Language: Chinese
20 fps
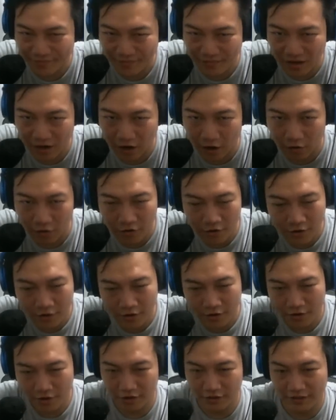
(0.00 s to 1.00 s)
好，
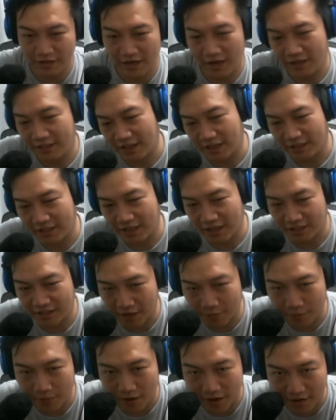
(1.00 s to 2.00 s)
那接下来讲一下这
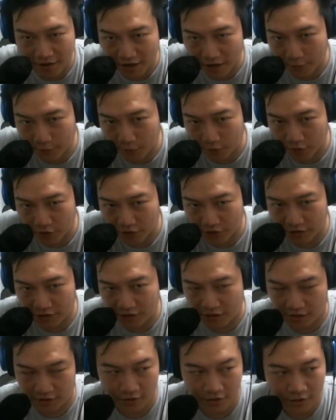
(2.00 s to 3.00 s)
张牌的 combo 可能
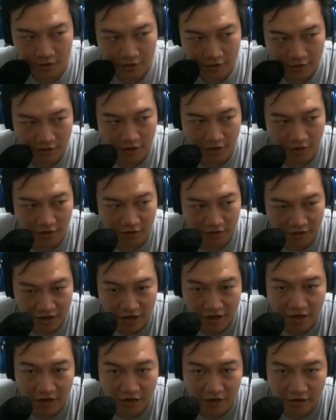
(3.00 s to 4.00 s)
性。那
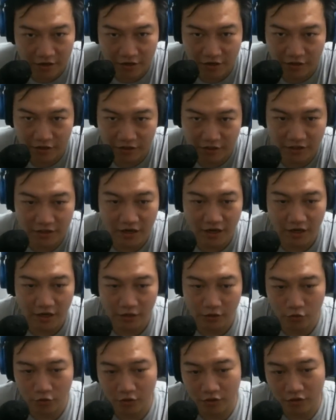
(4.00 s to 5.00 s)
第一个可能性，当
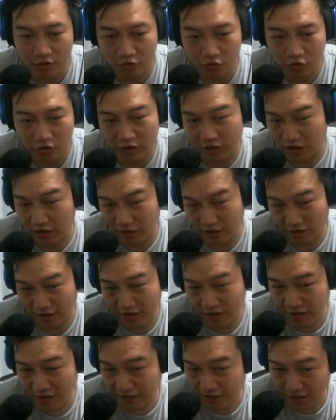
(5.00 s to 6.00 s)
然最最显而
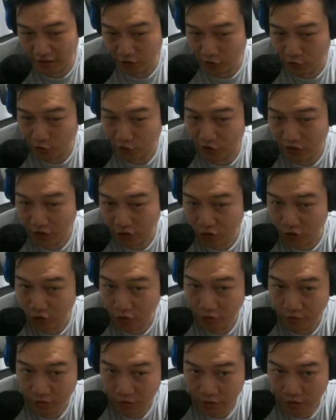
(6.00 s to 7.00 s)
易见就是迎
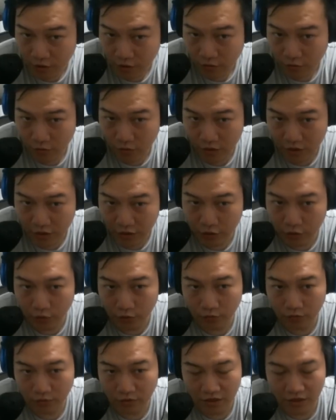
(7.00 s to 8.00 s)
冲，因为迎
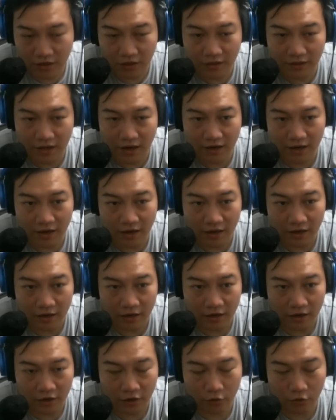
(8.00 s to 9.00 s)
冲第一个它可
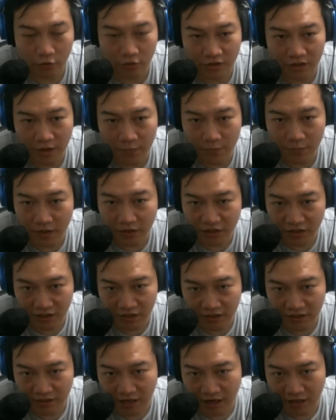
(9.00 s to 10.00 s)
以很容易在边
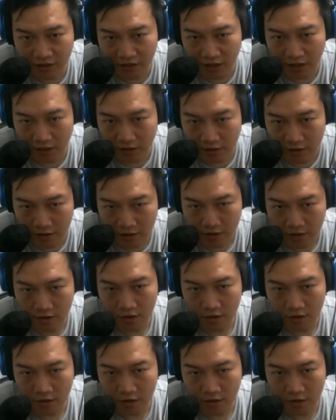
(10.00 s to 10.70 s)
线加战力。